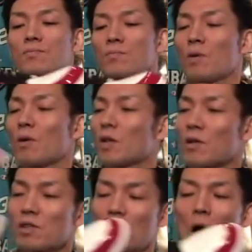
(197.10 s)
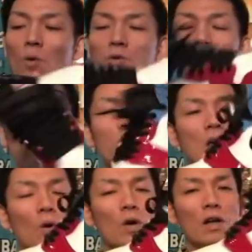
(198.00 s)
まあわかんない。
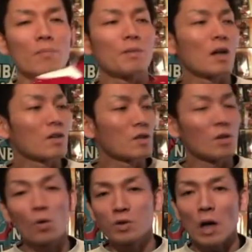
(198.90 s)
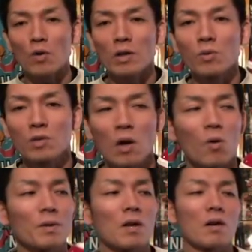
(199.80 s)
シカゴトゥーノースカロライナみたいな感じで、
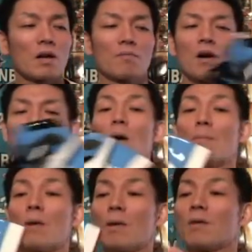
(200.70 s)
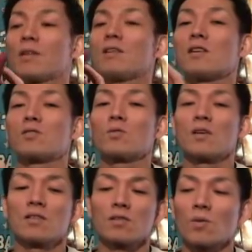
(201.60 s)
ノースカロライナトゥーシカゴみたいなね。まあまあまあまあ、伝説と
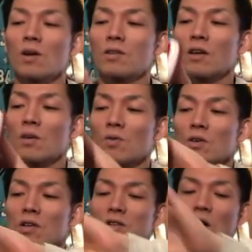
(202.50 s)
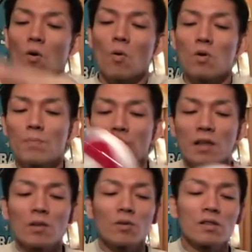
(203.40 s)
伝説の合体のシカゴ、
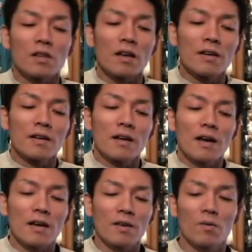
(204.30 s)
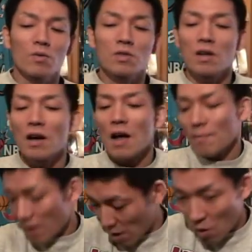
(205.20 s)
オールパテントですね。はい。こちらが、
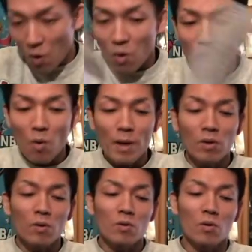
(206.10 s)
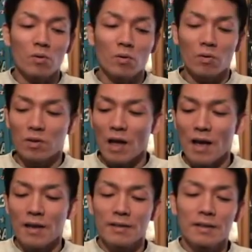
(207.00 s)
えー、ろっこめということ
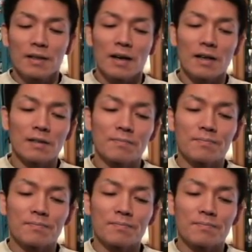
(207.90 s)
で、はい。